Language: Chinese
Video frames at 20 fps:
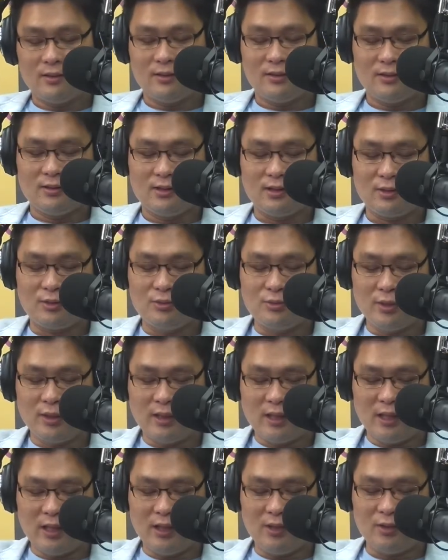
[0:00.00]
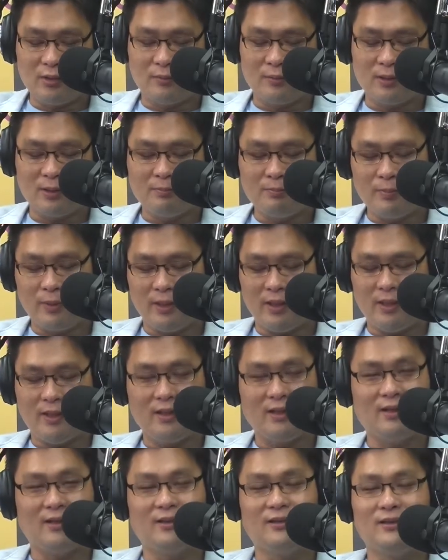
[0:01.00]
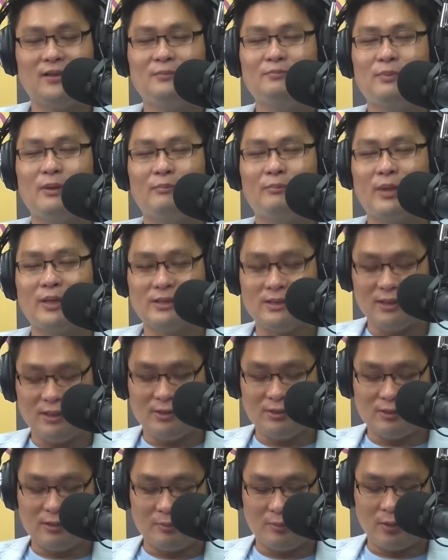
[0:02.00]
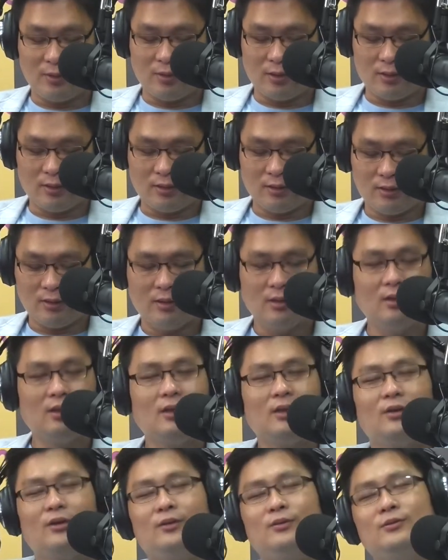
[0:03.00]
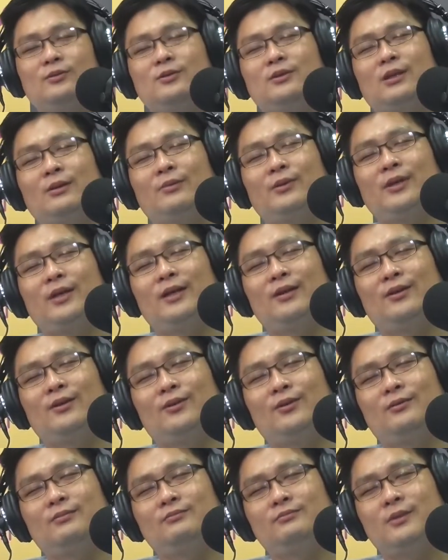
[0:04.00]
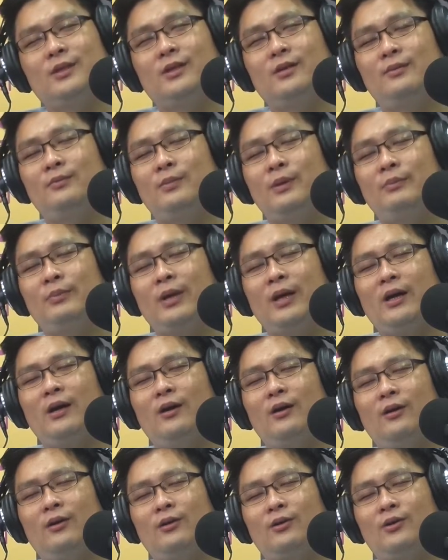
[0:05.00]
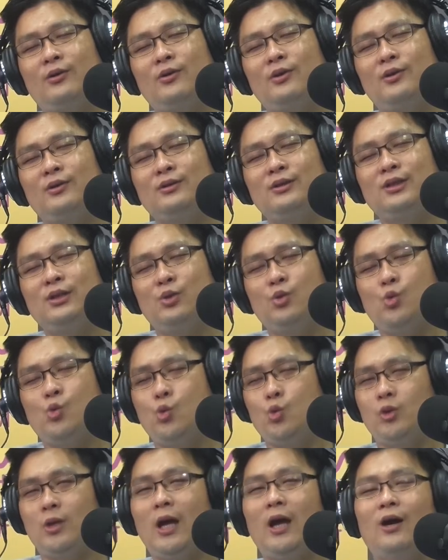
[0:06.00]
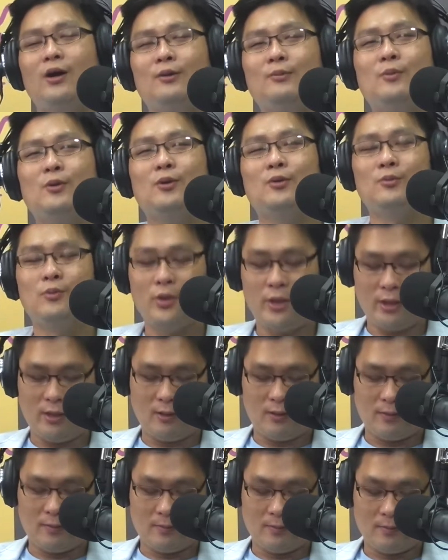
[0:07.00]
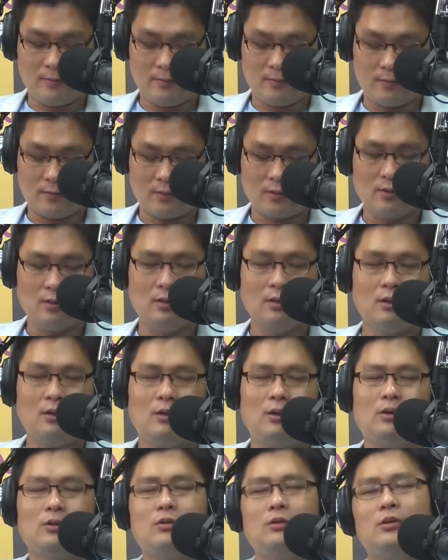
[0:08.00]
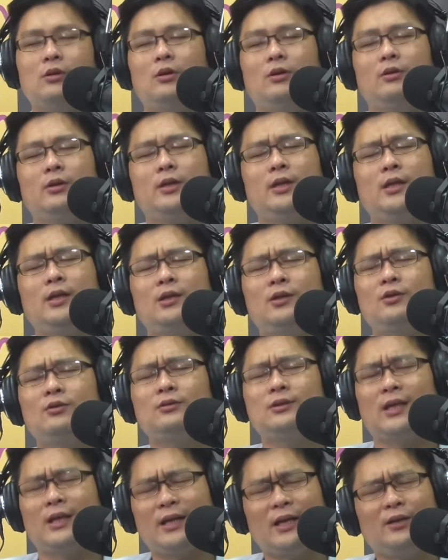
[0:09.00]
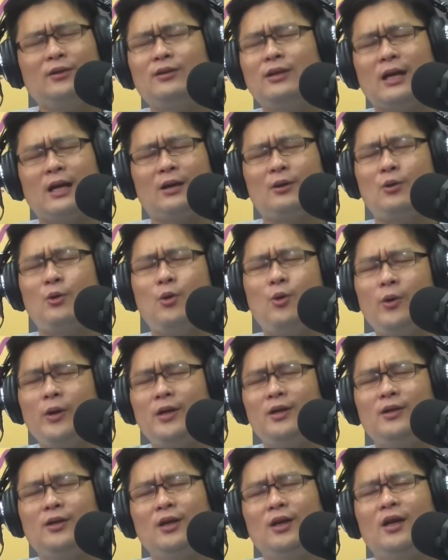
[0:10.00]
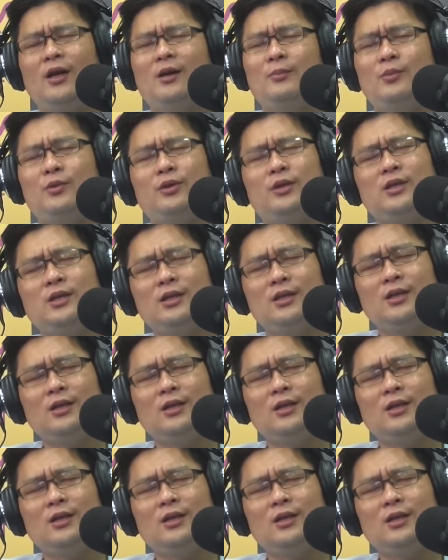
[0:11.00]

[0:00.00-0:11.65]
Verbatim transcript: 一句话来形容恁爸，吼、恁爸爸写做啥物款？阮查某囝老讲，爸爸吼讲的拢是有头无尾。嘿嘿我讲吼，你安尼讲，逐家拢甲我开，无你。